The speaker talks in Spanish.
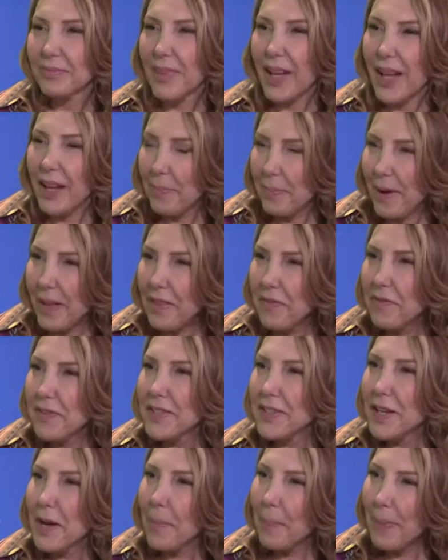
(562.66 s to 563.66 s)
¿Es más
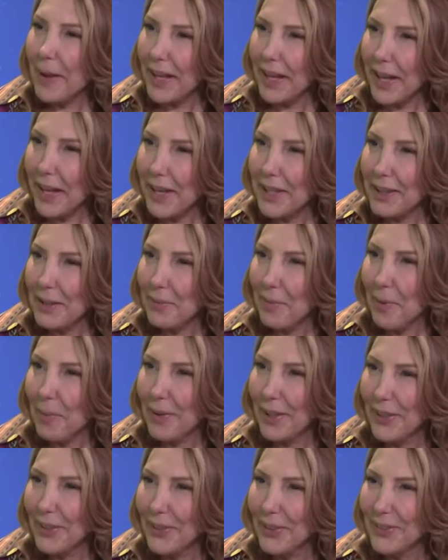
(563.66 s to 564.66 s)
difícil la pesca en este
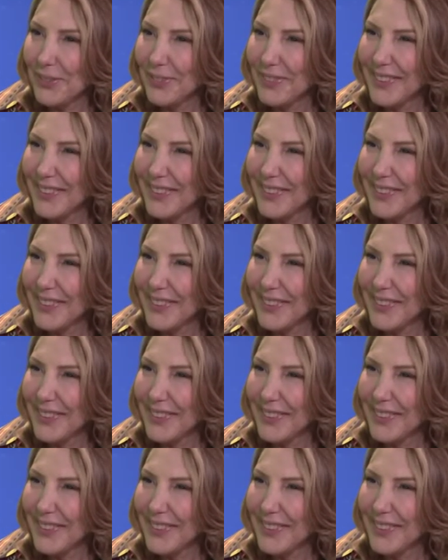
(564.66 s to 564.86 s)
momento?